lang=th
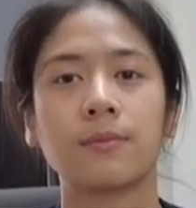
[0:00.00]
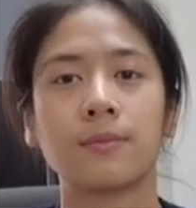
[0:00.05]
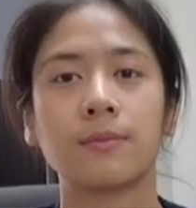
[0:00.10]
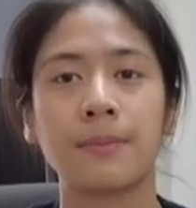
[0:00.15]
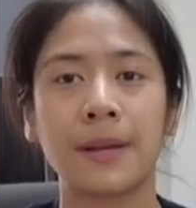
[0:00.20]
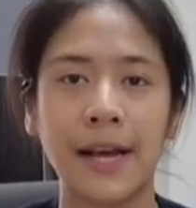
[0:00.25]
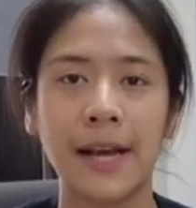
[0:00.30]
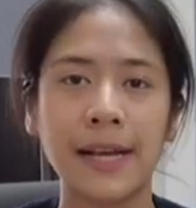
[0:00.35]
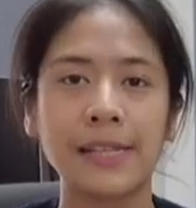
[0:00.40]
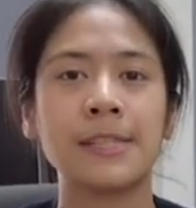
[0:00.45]

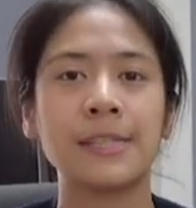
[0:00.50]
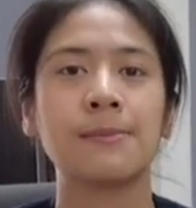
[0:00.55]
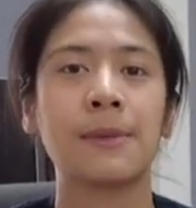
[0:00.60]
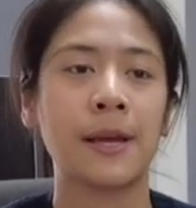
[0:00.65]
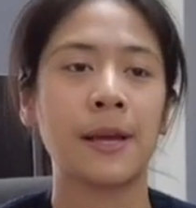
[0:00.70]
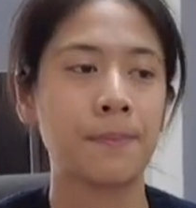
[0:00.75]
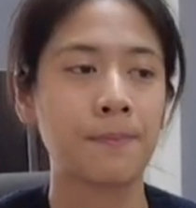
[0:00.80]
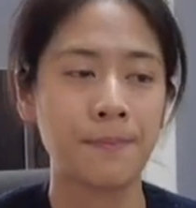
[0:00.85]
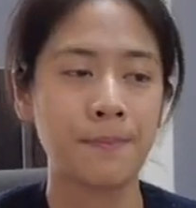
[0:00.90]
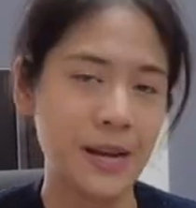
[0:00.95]
ไม่ให้ใช่ไหม
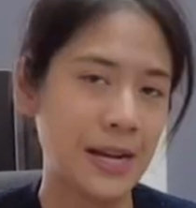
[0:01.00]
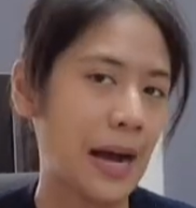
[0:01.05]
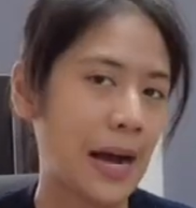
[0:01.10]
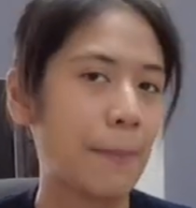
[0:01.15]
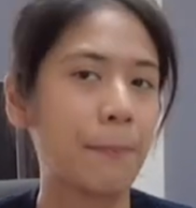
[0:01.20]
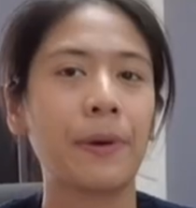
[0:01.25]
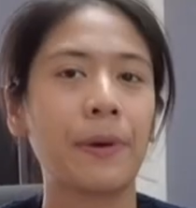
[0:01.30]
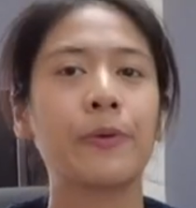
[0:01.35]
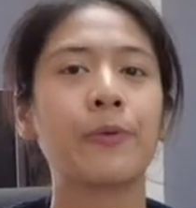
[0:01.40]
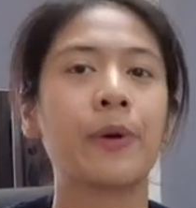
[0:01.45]
ไม่กลับ
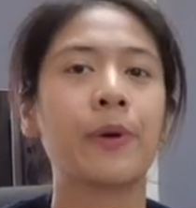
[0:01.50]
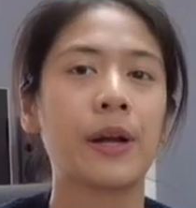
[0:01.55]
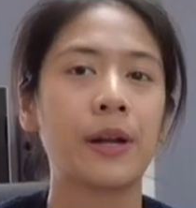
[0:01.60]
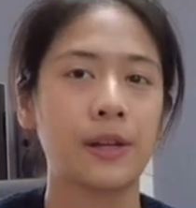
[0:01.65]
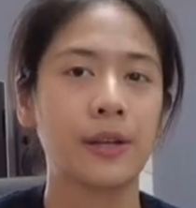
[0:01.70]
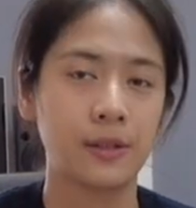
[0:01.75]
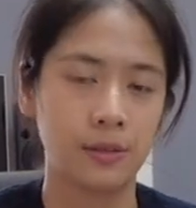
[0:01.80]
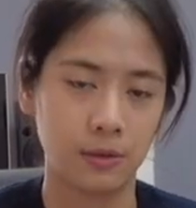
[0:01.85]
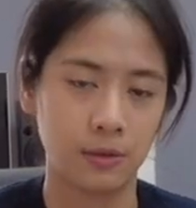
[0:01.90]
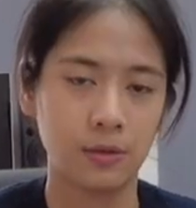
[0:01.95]
ไปด้วย
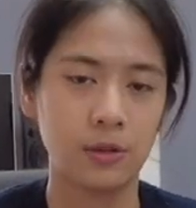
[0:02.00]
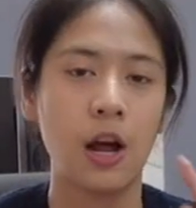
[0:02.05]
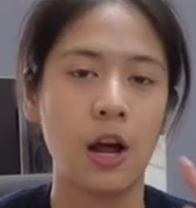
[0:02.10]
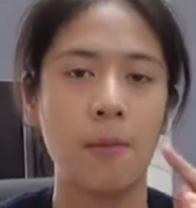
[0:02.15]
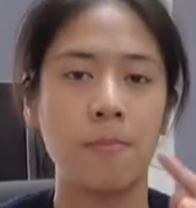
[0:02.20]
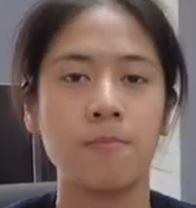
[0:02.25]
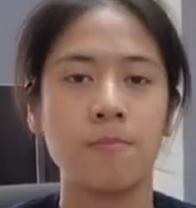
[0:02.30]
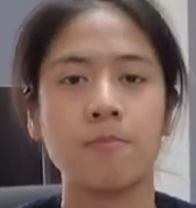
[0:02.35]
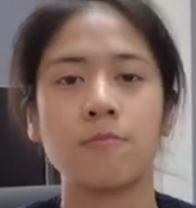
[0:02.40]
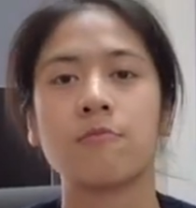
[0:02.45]

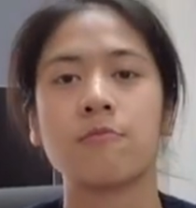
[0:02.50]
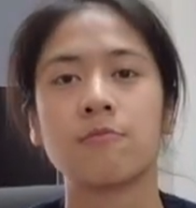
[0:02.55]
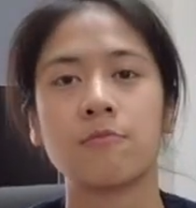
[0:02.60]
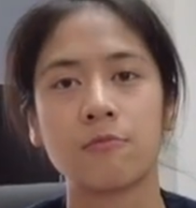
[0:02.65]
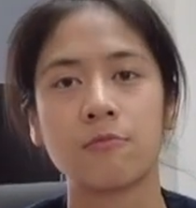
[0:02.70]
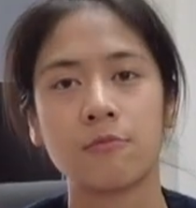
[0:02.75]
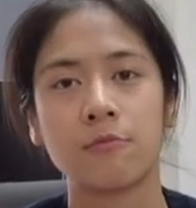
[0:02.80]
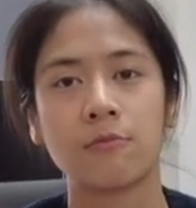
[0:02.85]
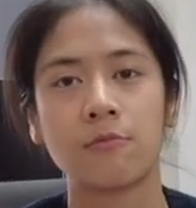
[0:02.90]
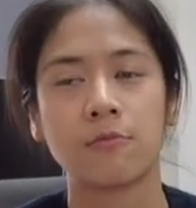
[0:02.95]

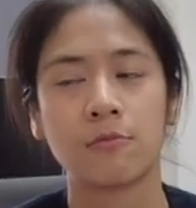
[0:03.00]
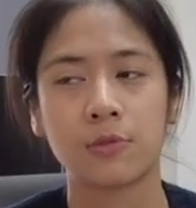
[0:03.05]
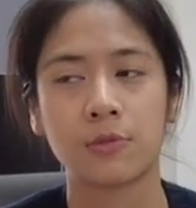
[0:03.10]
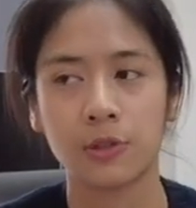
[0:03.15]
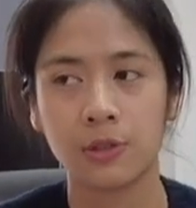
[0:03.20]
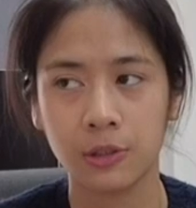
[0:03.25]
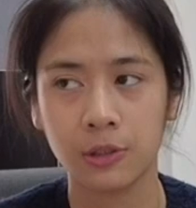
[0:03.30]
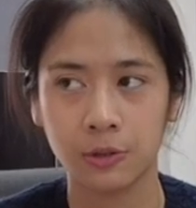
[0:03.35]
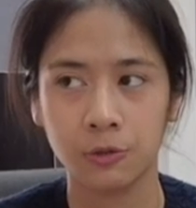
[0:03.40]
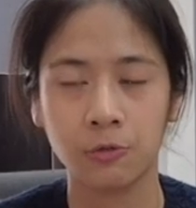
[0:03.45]
ทำ จน
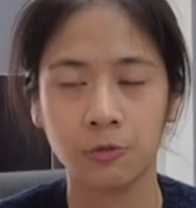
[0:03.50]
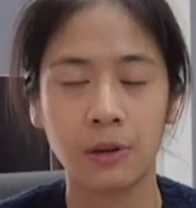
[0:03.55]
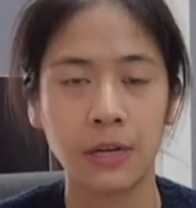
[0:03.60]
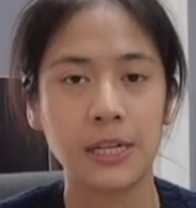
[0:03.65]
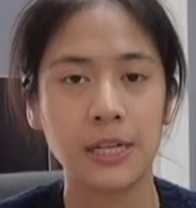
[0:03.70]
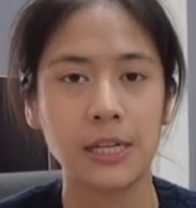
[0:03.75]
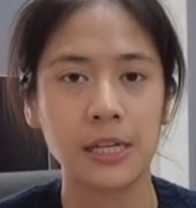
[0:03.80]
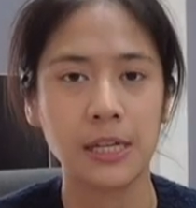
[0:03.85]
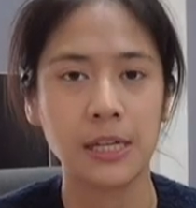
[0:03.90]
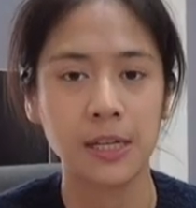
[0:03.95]
ถึงทุกวัน
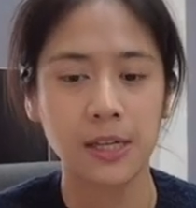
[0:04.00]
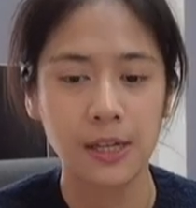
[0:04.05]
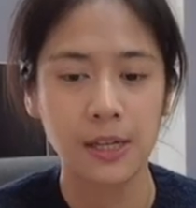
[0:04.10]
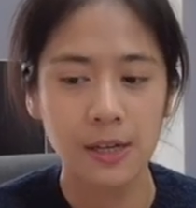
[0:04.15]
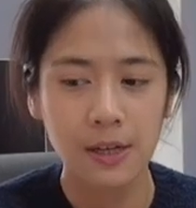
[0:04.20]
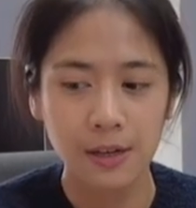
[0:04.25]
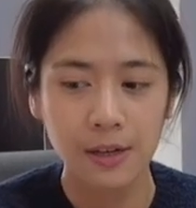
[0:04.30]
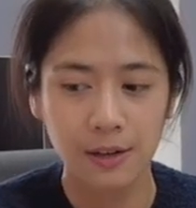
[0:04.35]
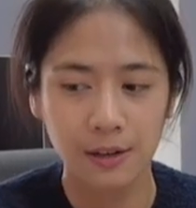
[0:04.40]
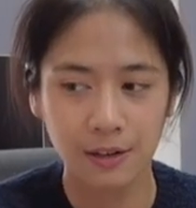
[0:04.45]
นี้
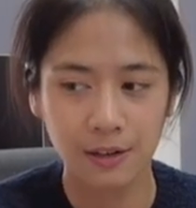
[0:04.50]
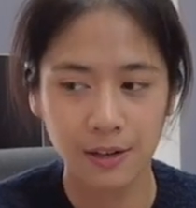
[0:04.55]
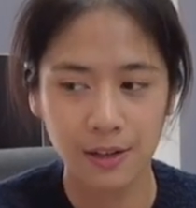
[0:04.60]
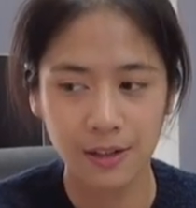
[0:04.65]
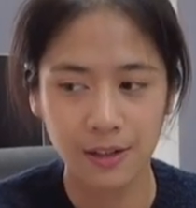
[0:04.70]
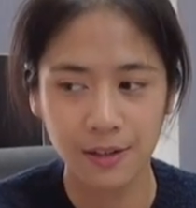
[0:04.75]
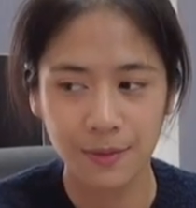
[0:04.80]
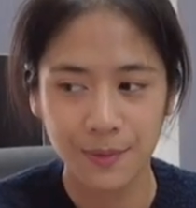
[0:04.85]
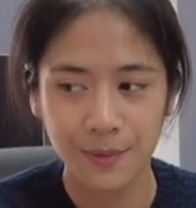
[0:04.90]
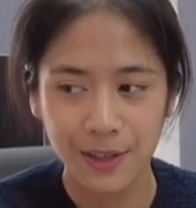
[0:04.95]
แล้วก็
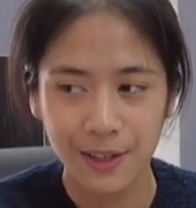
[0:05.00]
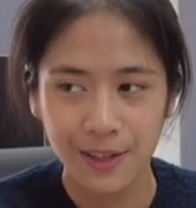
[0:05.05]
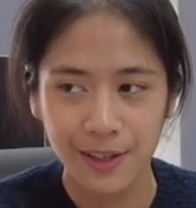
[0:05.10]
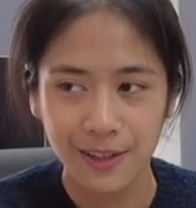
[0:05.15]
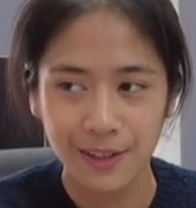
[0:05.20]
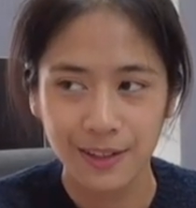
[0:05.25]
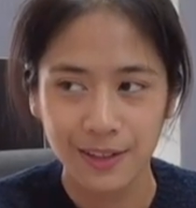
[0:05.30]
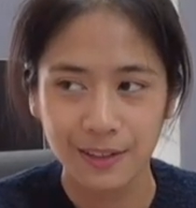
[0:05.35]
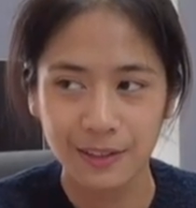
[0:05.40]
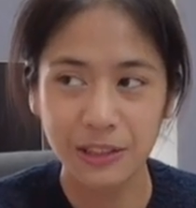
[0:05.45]

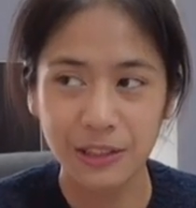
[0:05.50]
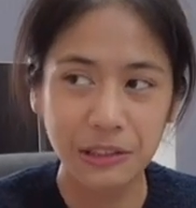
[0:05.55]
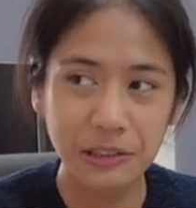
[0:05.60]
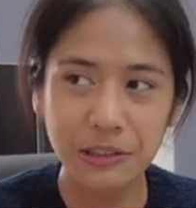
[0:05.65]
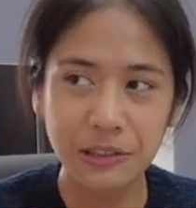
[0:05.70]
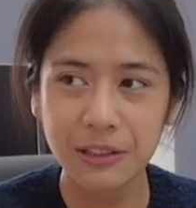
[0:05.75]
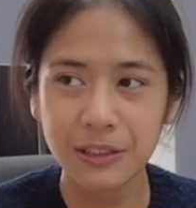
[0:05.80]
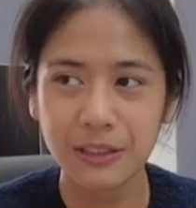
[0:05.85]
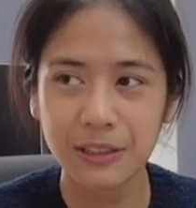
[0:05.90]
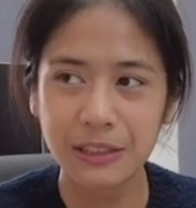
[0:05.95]
ดื้อ
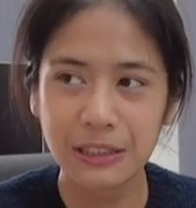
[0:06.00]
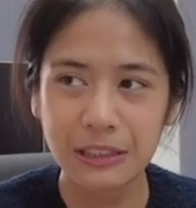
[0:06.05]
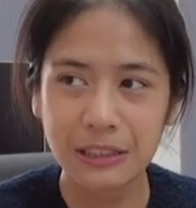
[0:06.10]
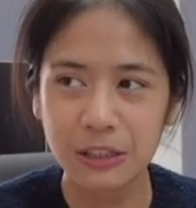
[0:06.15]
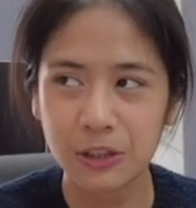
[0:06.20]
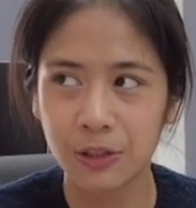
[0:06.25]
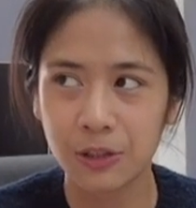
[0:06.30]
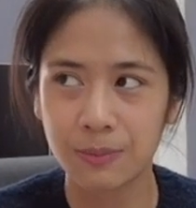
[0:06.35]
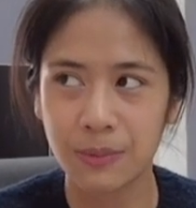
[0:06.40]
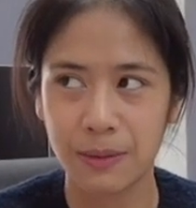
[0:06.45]
ดื้อ
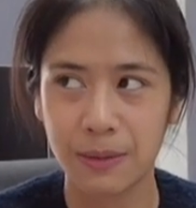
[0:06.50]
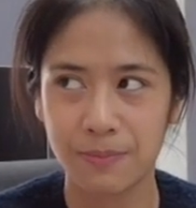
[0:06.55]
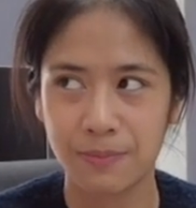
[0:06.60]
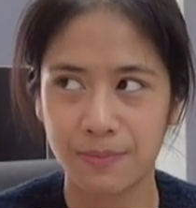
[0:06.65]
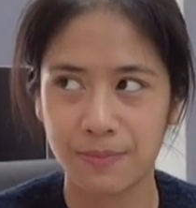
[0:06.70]
จนแบบ